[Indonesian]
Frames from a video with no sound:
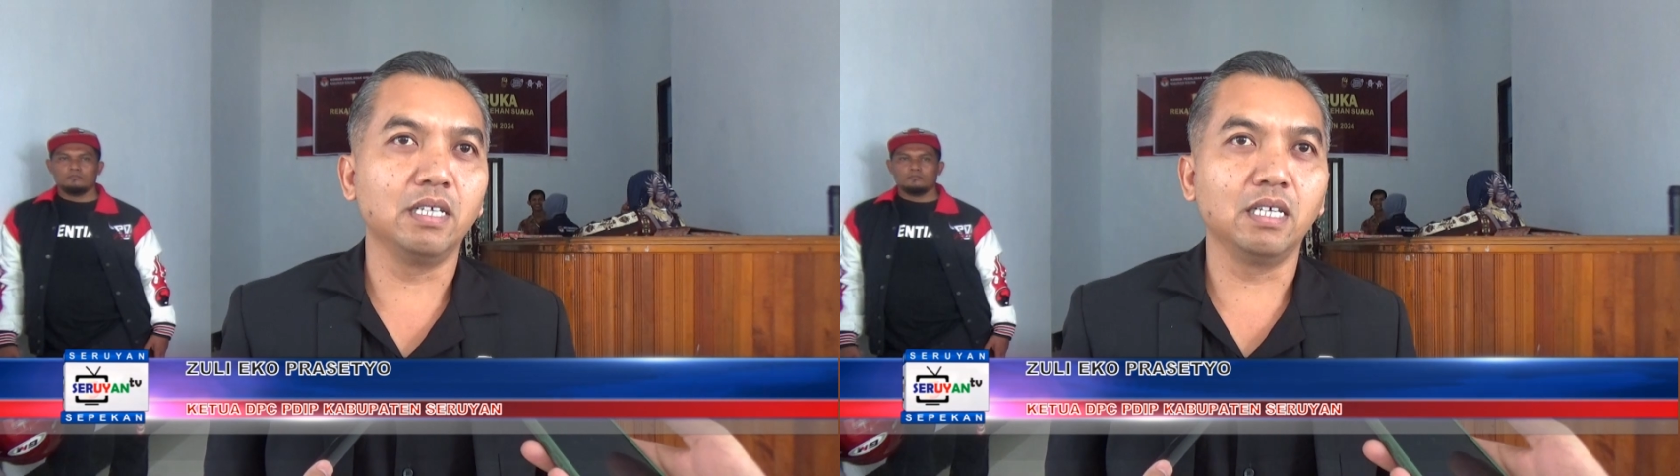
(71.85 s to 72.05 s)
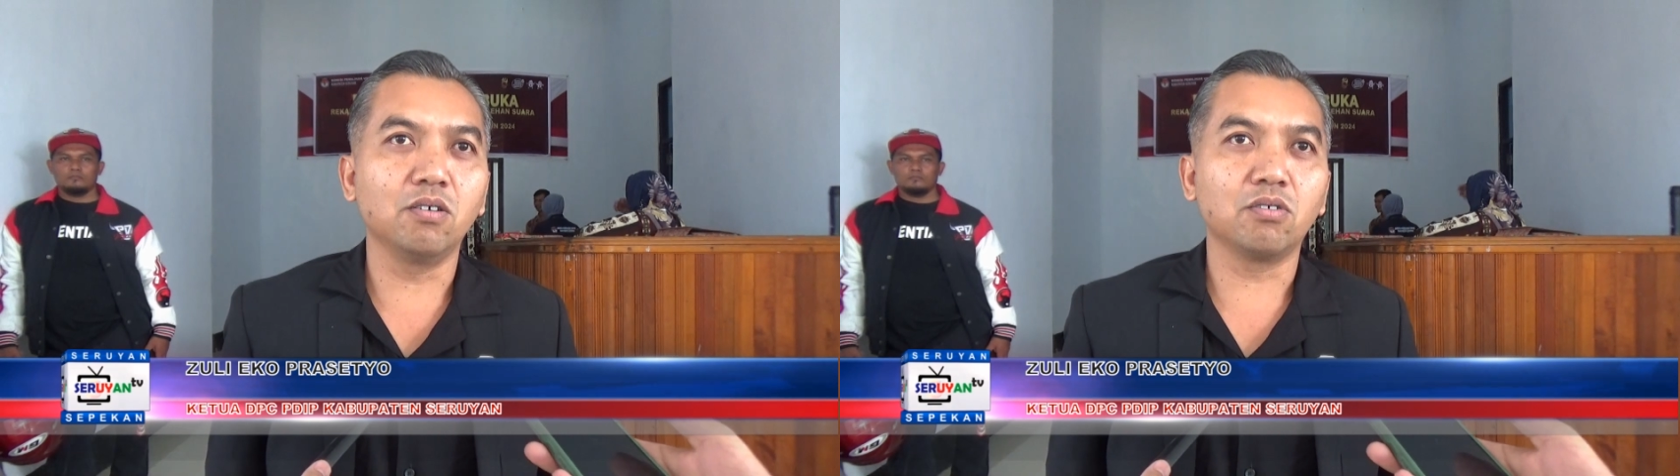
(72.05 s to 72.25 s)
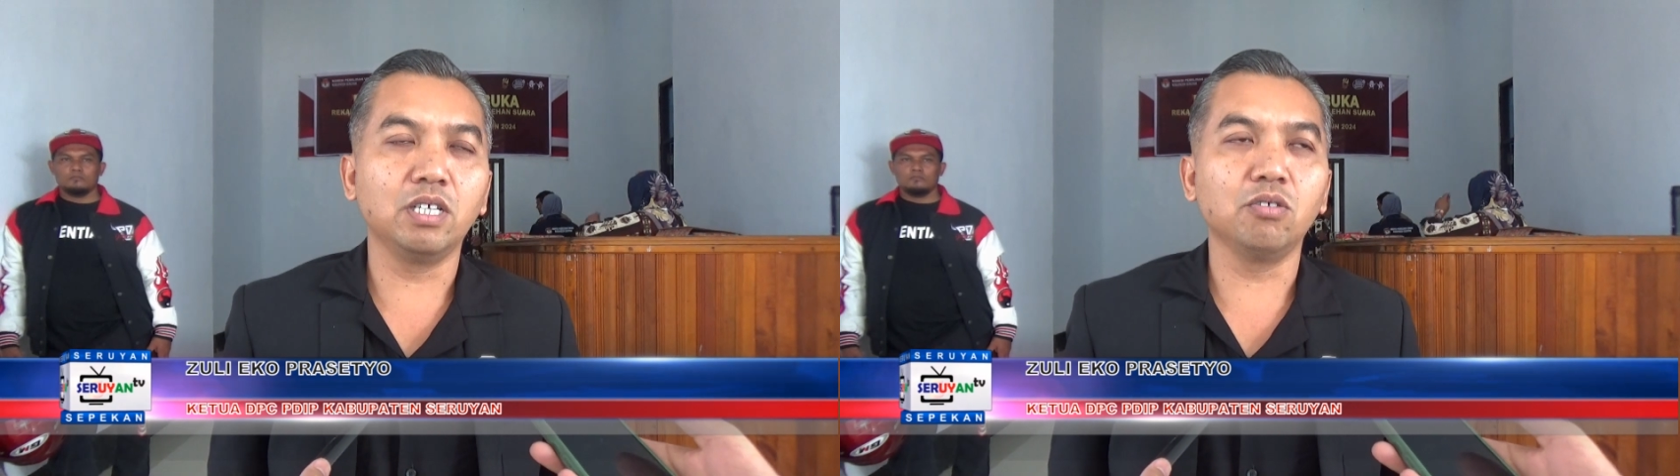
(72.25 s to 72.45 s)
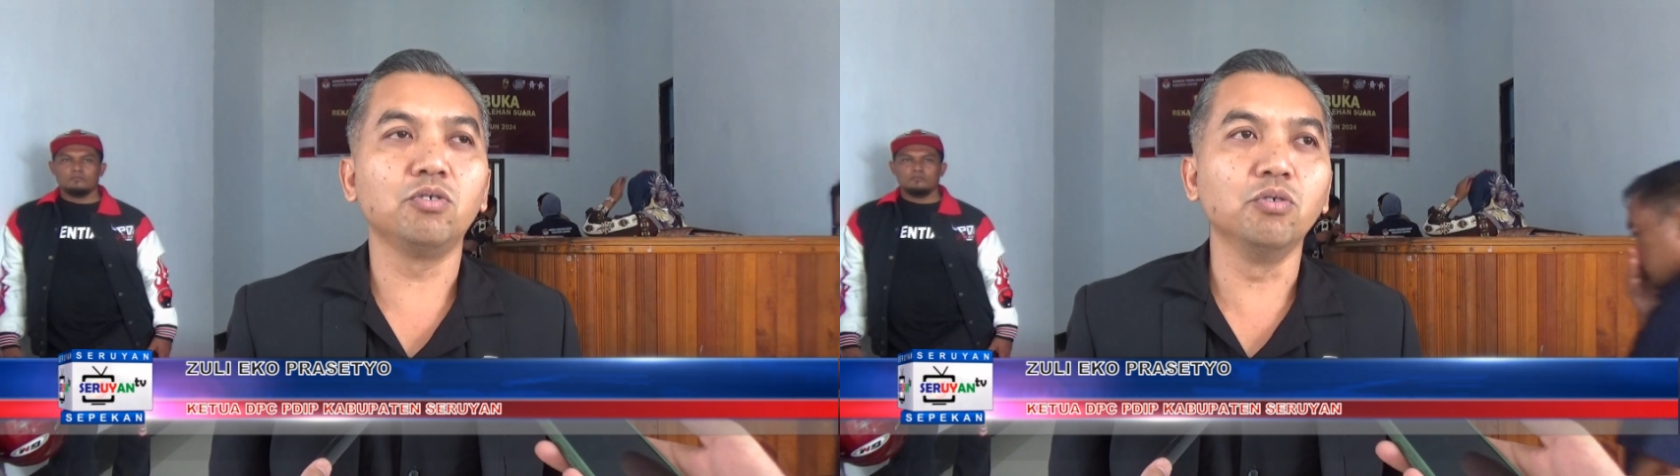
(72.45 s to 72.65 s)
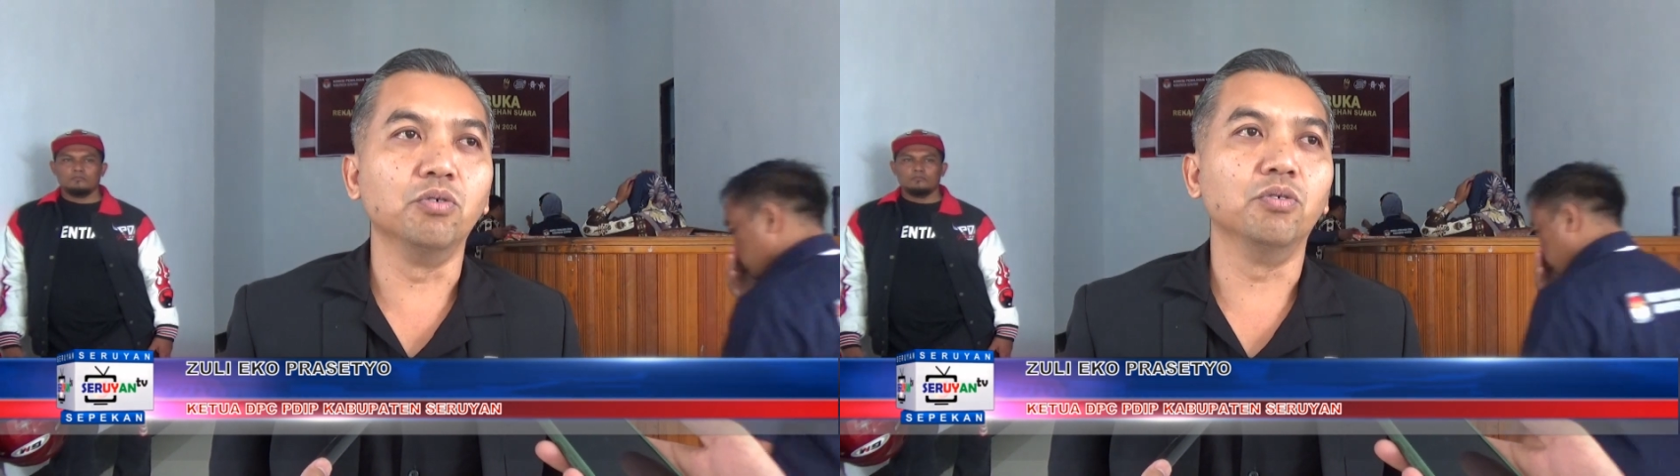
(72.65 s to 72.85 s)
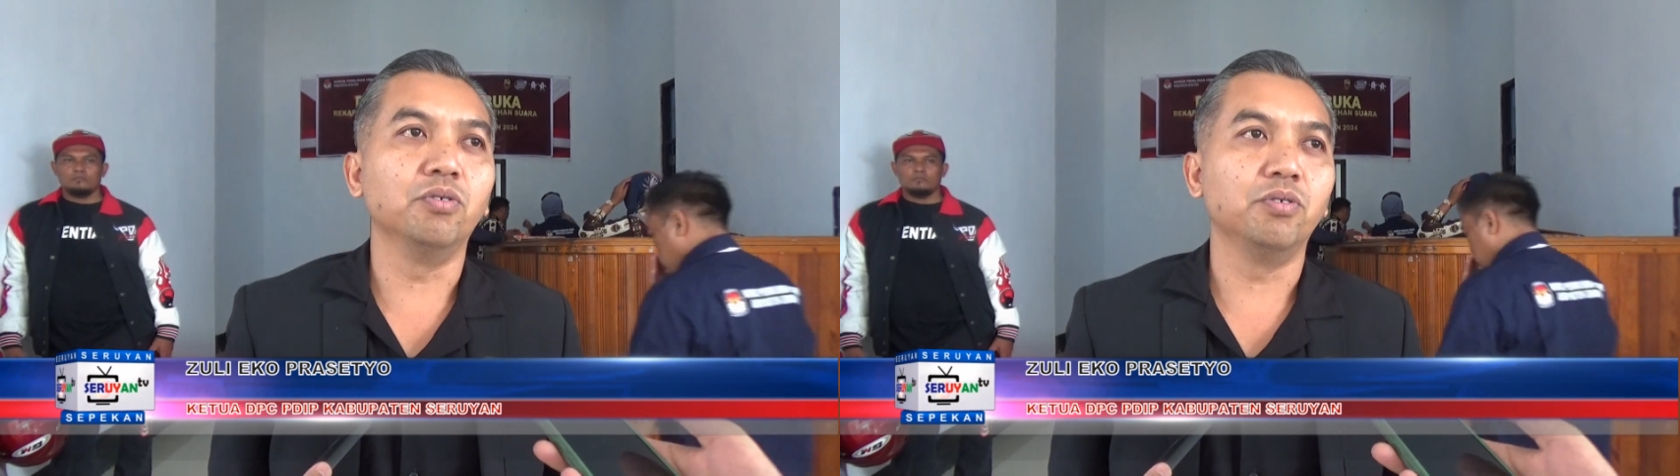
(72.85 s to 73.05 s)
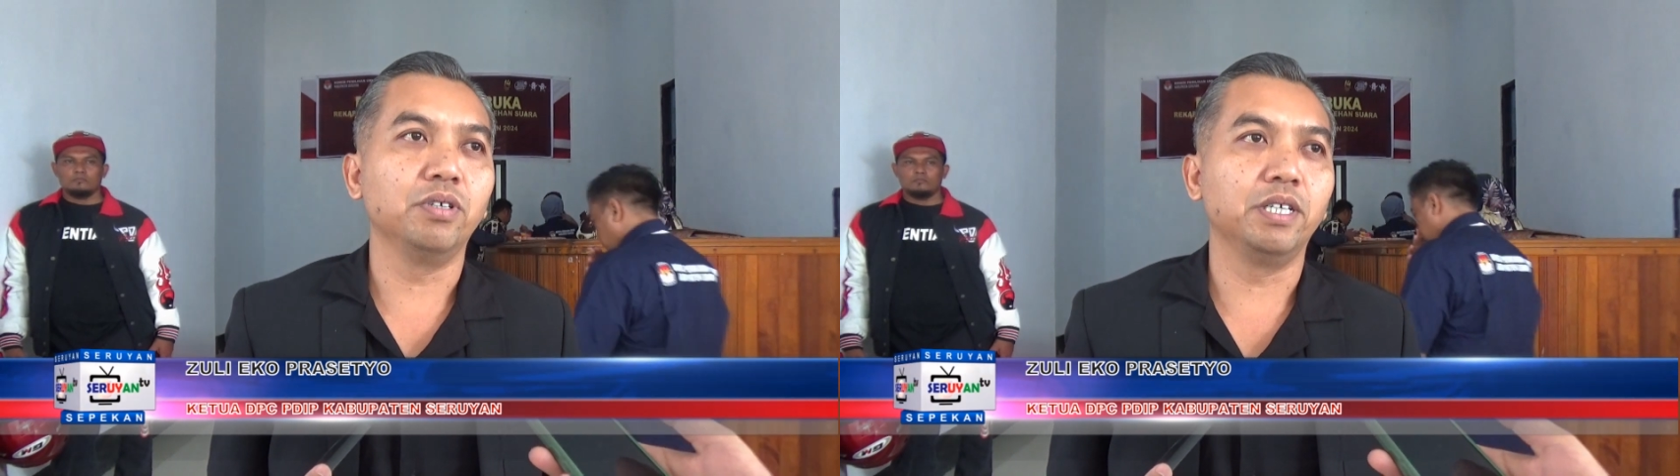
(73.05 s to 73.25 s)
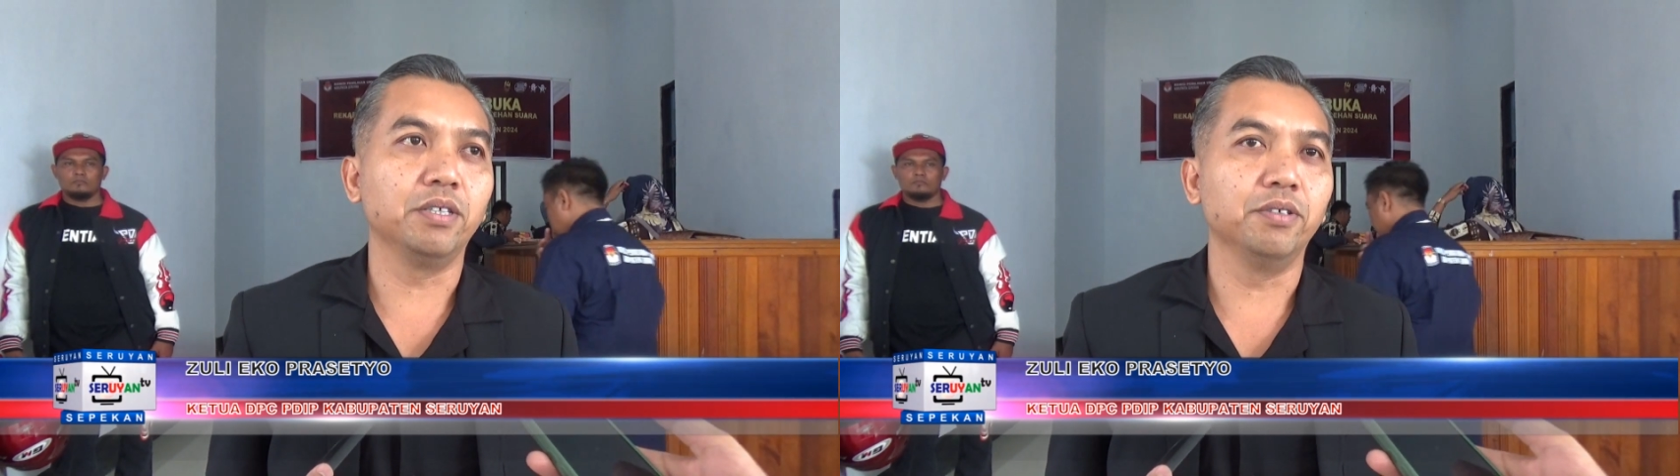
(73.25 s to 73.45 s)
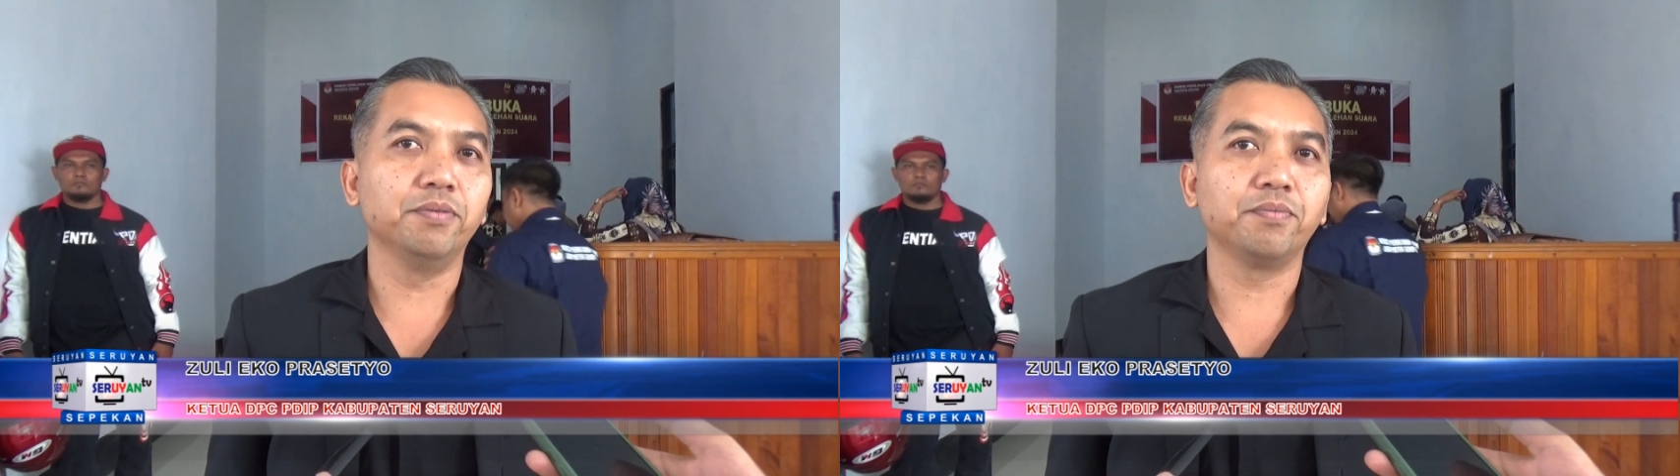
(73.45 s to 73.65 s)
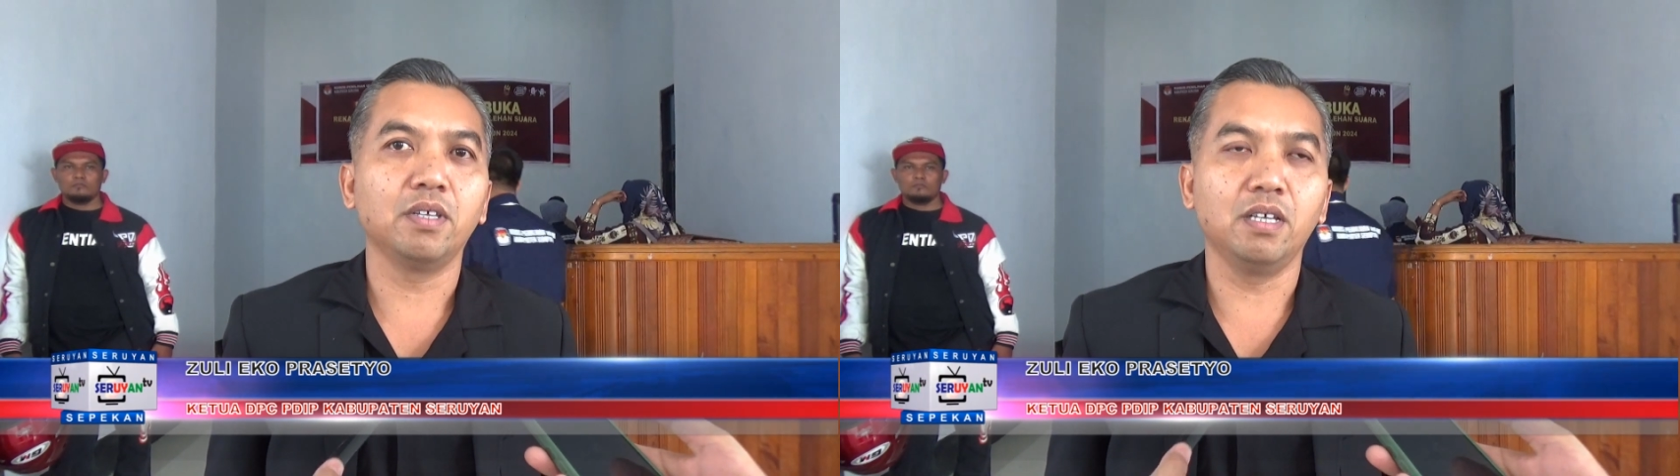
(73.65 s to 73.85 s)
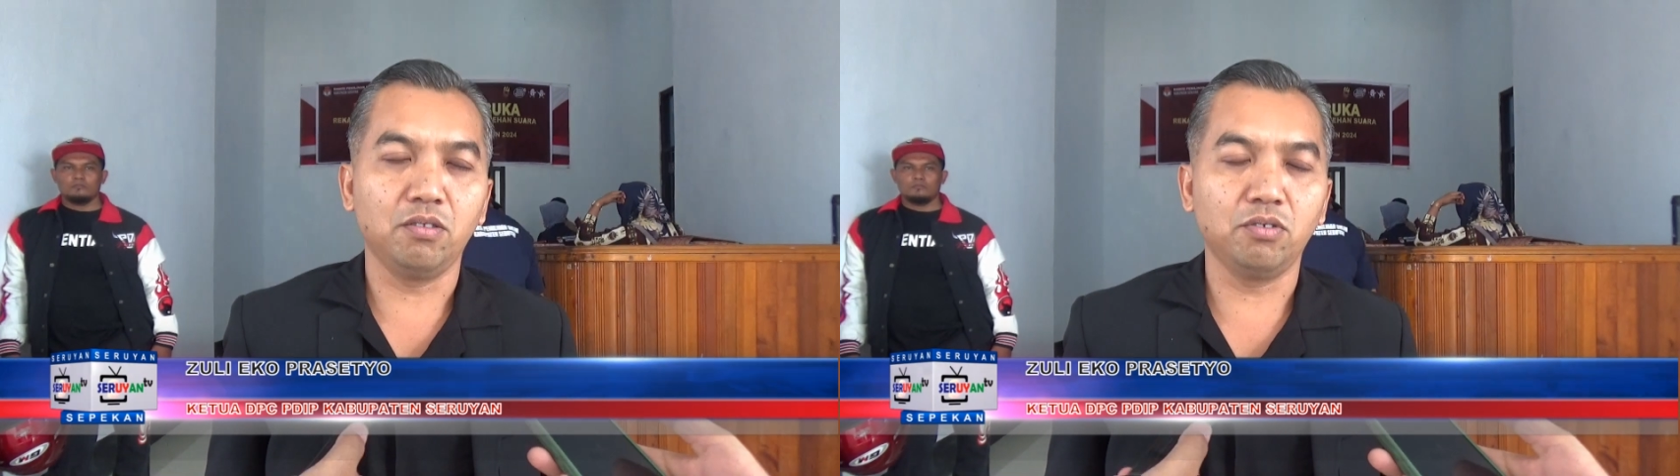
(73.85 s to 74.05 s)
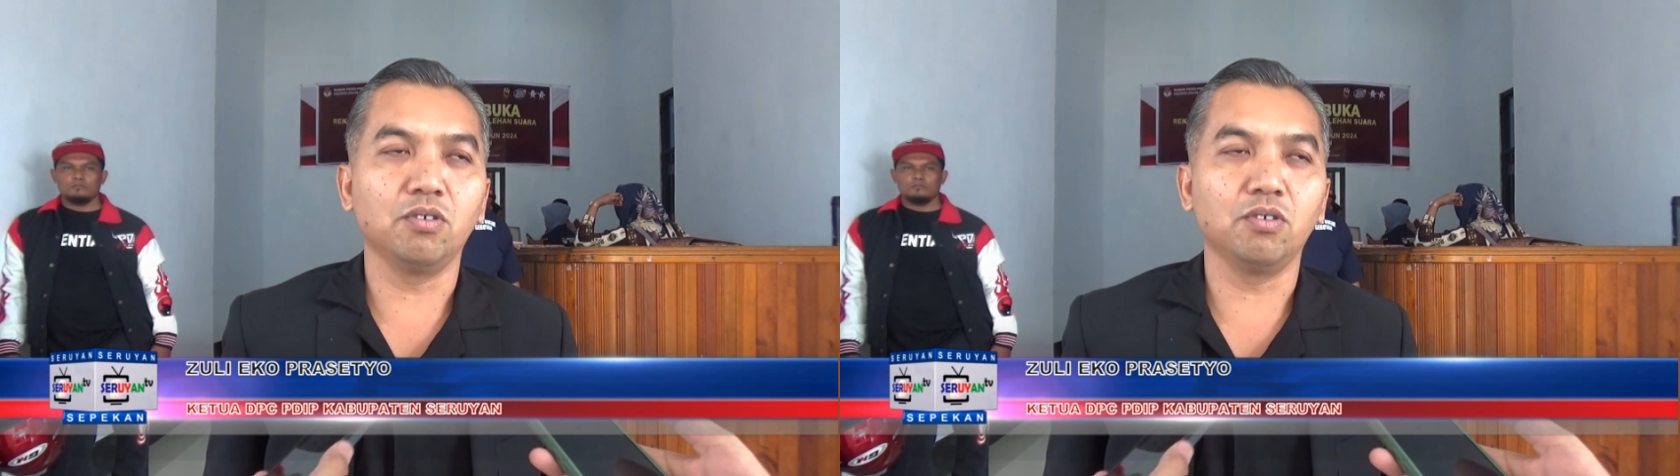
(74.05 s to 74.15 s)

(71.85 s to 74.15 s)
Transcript: di kursi 7 di tujuh kursi.